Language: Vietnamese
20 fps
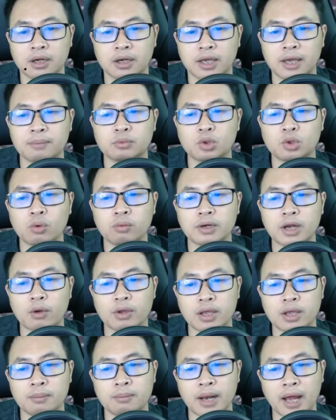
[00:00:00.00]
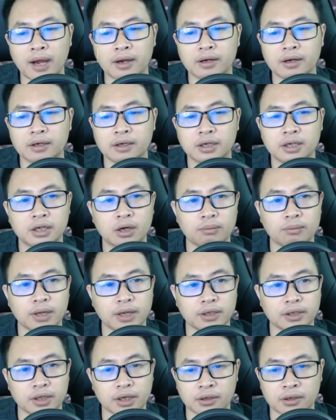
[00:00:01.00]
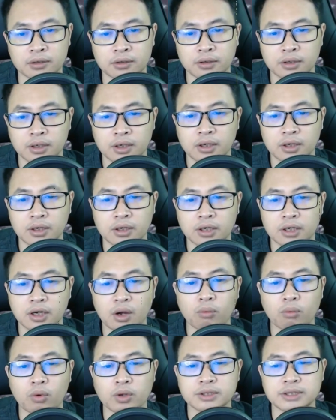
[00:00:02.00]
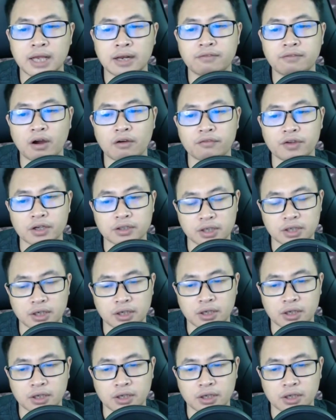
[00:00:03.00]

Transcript: Kim Túc đều im lặng Không lên tiếng Không có xen vào việc gì